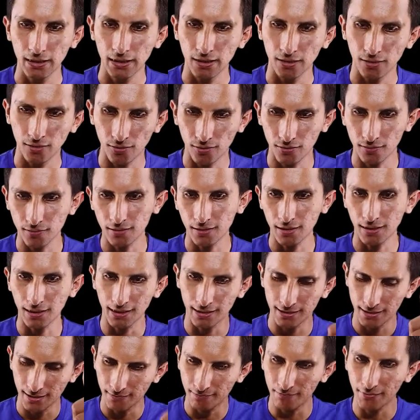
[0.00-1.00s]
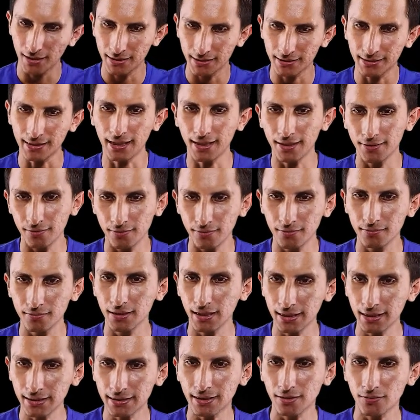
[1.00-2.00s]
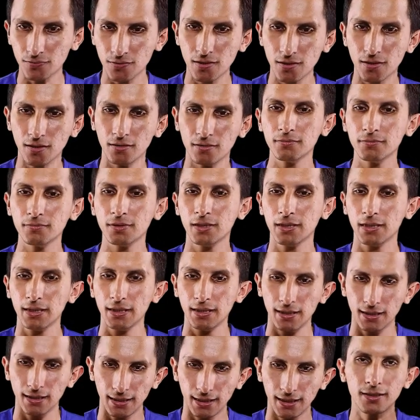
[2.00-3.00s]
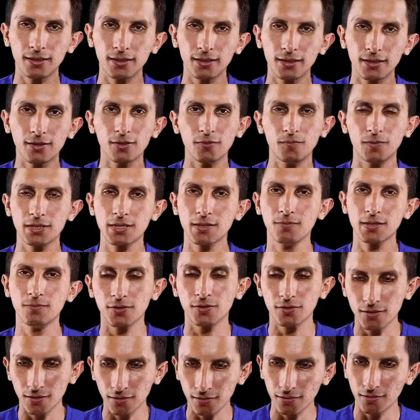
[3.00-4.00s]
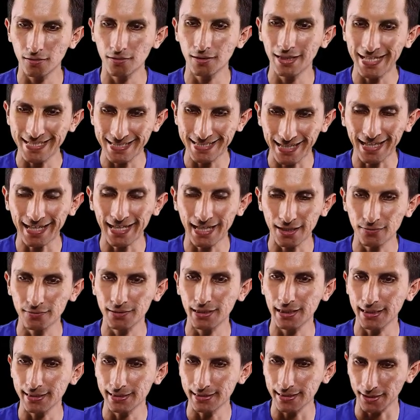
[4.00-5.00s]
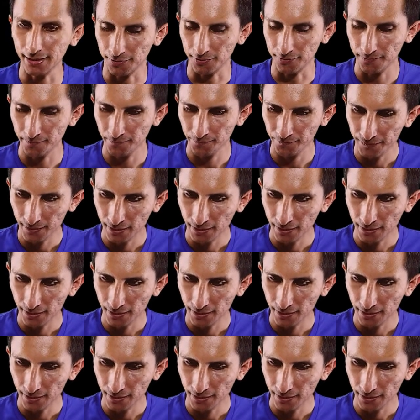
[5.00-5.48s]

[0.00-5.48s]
Los que se inventaron esta opción, eh, como decimos nosotros, la sacaron del estadio.